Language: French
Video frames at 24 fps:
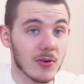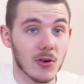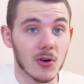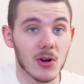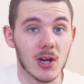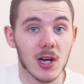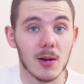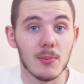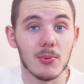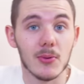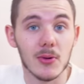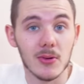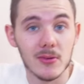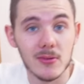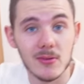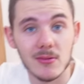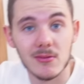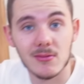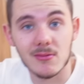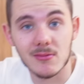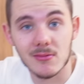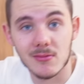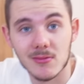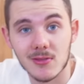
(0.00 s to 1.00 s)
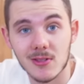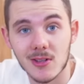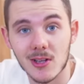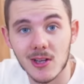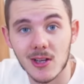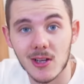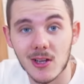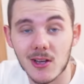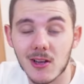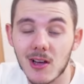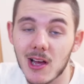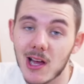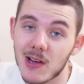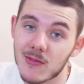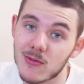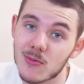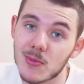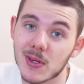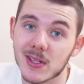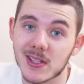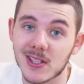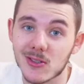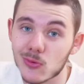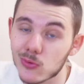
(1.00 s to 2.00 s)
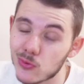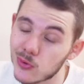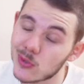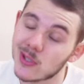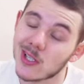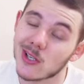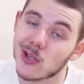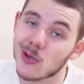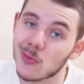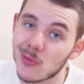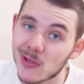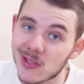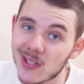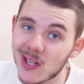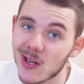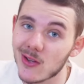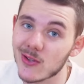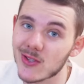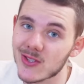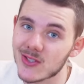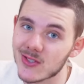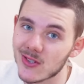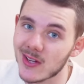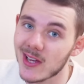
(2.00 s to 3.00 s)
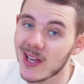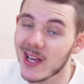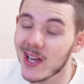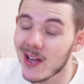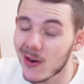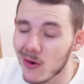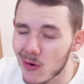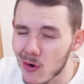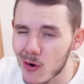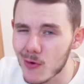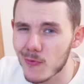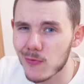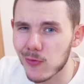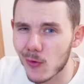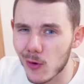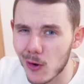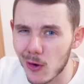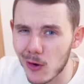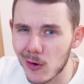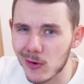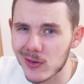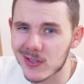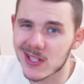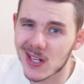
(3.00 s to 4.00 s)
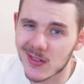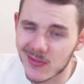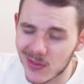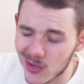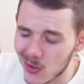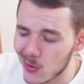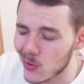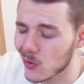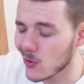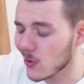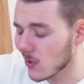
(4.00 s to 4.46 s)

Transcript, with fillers: Franck Laplante Eh, vous mettez tout de suite un commentaire en disant Hello Franck, ça va ou